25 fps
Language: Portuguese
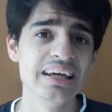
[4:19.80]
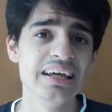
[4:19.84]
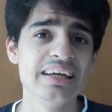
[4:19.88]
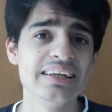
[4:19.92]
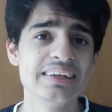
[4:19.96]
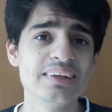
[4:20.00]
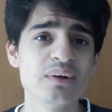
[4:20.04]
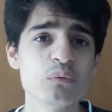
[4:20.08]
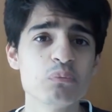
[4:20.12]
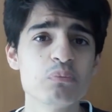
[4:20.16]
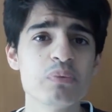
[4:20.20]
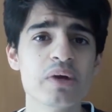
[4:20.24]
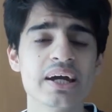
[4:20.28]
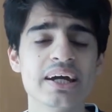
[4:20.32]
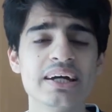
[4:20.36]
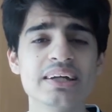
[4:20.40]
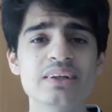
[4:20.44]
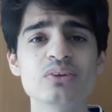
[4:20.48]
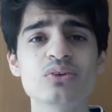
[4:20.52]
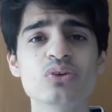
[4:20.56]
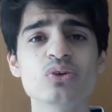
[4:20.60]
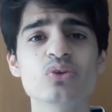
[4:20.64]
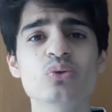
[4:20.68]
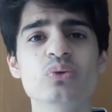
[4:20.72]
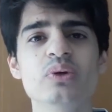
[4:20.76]
Então,
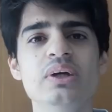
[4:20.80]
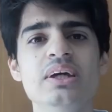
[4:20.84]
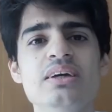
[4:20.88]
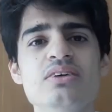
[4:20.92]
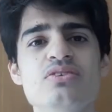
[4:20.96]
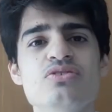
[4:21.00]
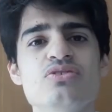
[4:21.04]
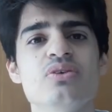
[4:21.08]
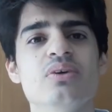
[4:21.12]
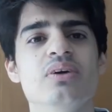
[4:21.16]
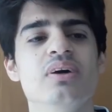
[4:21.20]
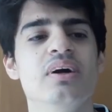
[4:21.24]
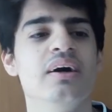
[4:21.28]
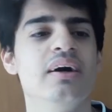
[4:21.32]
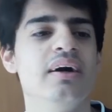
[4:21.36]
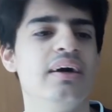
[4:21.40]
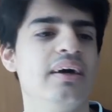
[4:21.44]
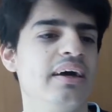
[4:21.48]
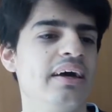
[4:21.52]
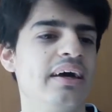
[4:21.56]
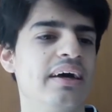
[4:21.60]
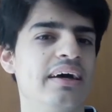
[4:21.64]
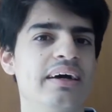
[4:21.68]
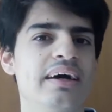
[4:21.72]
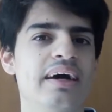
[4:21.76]
pegando tudo isso,
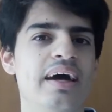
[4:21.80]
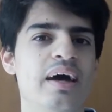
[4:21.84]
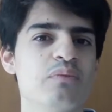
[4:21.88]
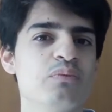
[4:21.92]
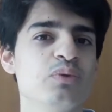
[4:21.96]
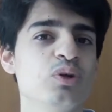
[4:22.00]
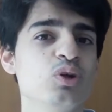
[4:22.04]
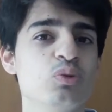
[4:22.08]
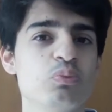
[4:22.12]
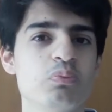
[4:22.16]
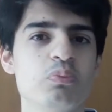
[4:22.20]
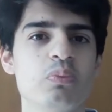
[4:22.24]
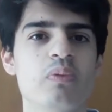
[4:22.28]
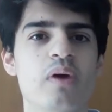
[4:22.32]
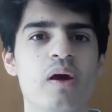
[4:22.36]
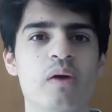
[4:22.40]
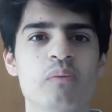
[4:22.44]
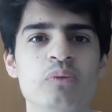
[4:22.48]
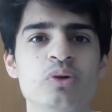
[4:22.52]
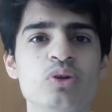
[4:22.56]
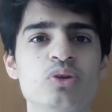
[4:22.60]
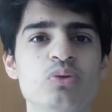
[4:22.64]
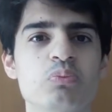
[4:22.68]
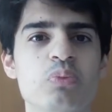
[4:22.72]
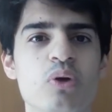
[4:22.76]
é, é, muito, é
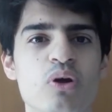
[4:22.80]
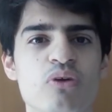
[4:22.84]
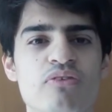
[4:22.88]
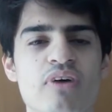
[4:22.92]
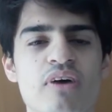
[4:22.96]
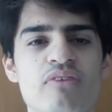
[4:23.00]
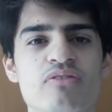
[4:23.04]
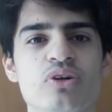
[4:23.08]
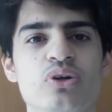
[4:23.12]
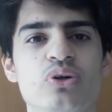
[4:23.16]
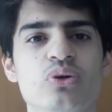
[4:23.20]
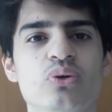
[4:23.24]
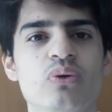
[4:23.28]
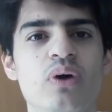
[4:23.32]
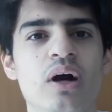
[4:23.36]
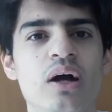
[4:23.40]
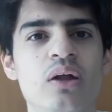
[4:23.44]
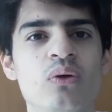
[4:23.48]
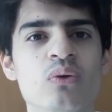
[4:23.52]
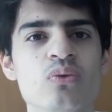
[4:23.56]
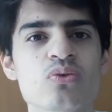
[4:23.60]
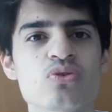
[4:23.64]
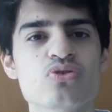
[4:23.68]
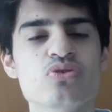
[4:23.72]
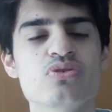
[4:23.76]
muito provável que o
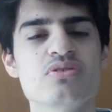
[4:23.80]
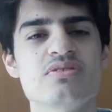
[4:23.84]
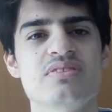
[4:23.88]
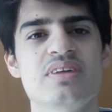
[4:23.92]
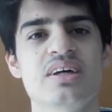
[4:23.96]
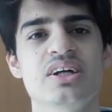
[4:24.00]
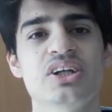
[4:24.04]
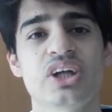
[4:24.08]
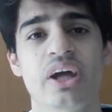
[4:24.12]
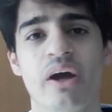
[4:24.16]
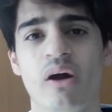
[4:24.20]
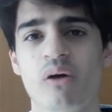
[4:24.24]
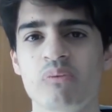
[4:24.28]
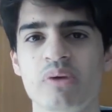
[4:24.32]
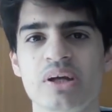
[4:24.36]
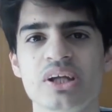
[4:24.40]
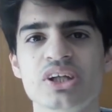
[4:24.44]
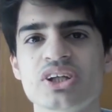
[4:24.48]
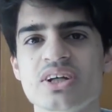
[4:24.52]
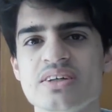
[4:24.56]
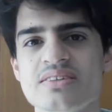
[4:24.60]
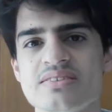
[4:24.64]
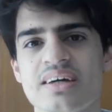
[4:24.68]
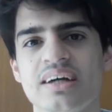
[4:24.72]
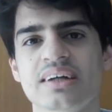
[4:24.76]
Alonso esteja
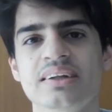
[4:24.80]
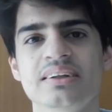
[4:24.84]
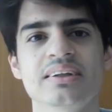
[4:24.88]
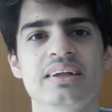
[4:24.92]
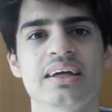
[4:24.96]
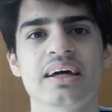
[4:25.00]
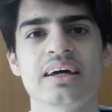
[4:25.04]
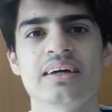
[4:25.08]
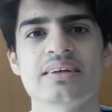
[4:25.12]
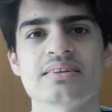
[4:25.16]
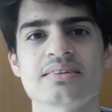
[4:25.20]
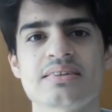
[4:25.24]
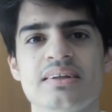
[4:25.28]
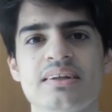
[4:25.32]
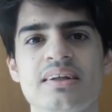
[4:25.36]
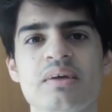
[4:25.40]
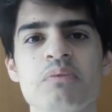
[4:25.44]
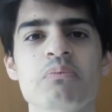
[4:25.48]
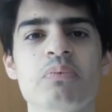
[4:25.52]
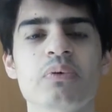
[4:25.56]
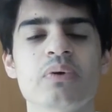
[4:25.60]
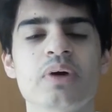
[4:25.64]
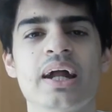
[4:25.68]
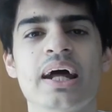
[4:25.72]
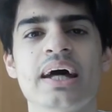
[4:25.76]
realmente nessa, nessa
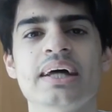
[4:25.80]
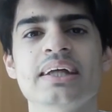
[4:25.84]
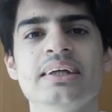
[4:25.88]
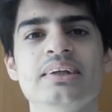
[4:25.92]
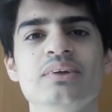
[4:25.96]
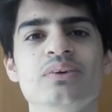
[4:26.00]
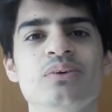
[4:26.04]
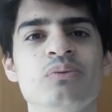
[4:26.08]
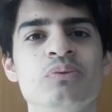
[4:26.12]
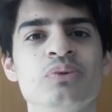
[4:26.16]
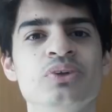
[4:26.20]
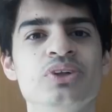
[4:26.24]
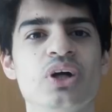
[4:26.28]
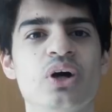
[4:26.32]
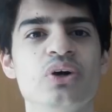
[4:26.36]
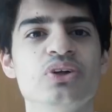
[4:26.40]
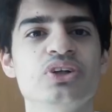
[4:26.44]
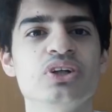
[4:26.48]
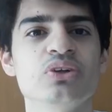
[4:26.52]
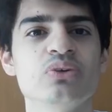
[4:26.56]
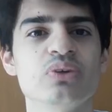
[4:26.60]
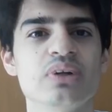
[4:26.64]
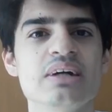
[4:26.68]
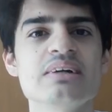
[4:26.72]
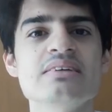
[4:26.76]
temporada do Mundial
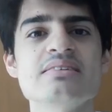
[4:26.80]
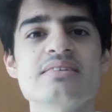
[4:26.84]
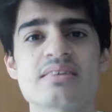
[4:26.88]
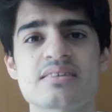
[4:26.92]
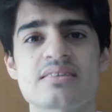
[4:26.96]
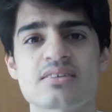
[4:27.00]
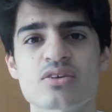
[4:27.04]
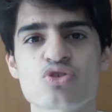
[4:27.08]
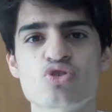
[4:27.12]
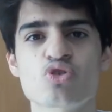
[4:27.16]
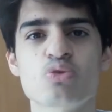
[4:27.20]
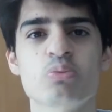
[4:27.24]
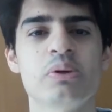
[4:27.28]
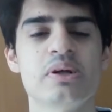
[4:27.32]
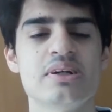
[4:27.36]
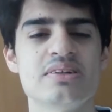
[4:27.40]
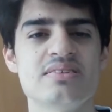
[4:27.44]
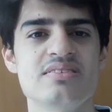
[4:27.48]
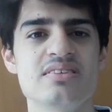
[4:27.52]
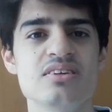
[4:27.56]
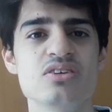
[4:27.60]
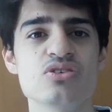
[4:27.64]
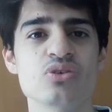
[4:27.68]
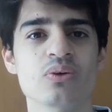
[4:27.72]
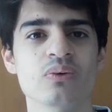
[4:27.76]
de Endurance, nessa Super
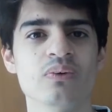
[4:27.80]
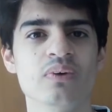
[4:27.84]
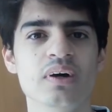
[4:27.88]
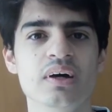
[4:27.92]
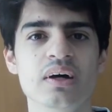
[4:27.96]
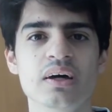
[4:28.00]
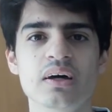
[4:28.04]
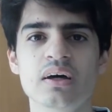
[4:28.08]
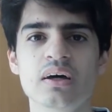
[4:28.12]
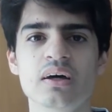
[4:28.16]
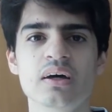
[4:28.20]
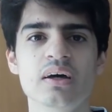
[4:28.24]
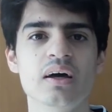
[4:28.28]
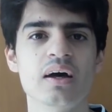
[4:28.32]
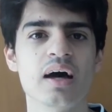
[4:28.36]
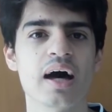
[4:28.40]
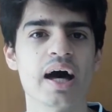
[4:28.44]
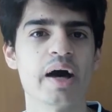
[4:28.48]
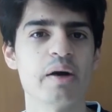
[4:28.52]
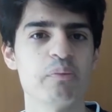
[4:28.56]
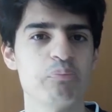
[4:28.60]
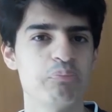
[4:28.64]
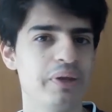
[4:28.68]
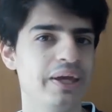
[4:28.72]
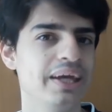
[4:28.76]
Season,
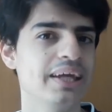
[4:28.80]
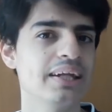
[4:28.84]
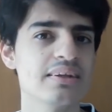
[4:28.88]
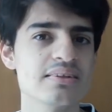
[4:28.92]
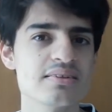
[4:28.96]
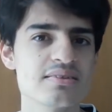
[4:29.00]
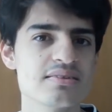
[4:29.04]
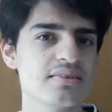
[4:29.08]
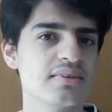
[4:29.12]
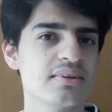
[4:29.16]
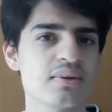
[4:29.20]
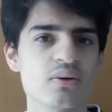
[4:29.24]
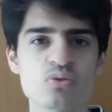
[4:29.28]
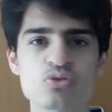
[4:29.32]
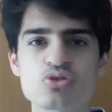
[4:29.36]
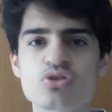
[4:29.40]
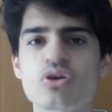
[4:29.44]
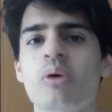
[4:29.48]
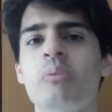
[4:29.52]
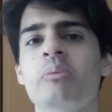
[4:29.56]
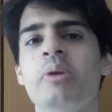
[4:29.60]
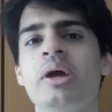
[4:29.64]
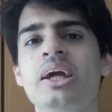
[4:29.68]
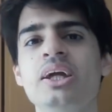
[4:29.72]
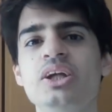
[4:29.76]
apenas e tão
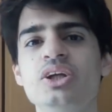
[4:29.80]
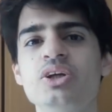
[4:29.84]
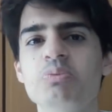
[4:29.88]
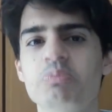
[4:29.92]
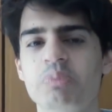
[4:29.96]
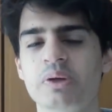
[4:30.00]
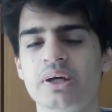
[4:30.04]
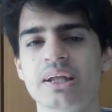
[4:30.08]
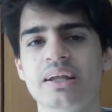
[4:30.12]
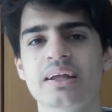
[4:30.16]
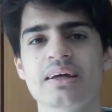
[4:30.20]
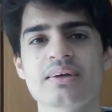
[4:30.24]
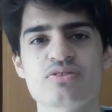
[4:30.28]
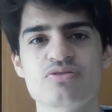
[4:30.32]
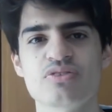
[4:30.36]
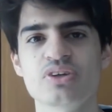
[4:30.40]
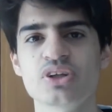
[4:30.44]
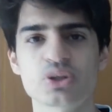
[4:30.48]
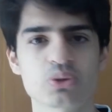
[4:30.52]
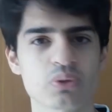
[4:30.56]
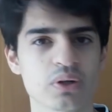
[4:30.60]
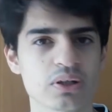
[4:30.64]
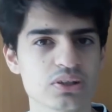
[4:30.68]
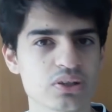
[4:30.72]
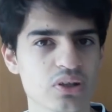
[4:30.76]
somente pelas
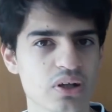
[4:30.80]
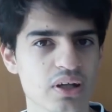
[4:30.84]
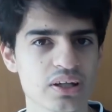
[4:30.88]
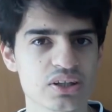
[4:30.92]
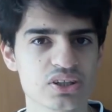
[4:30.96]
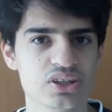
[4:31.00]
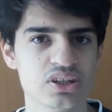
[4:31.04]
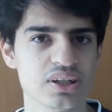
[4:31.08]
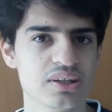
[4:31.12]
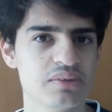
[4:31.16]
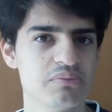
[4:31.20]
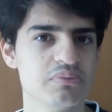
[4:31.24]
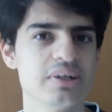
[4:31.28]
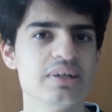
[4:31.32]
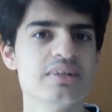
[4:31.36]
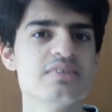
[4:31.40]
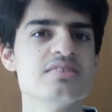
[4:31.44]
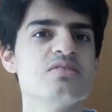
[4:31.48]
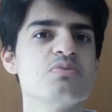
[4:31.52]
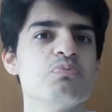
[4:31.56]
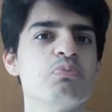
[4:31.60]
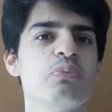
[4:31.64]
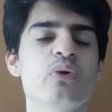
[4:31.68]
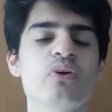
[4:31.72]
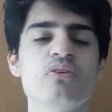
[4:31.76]
24 horas de Le
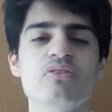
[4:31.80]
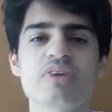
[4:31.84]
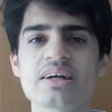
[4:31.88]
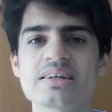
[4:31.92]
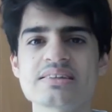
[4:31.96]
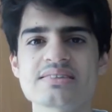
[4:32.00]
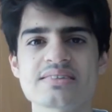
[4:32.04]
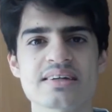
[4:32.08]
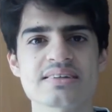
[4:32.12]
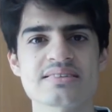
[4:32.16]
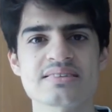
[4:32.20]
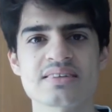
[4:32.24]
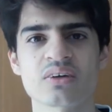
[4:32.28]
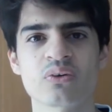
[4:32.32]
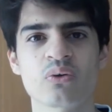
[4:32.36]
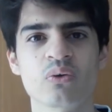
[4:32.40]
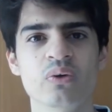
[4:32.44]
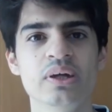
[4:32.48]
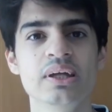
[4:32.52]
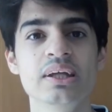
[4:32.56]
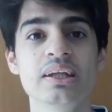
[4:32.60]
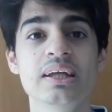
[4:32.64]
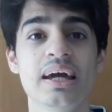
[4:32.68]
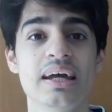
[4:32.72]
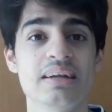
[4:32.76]
Mans, por vencer essa corrida.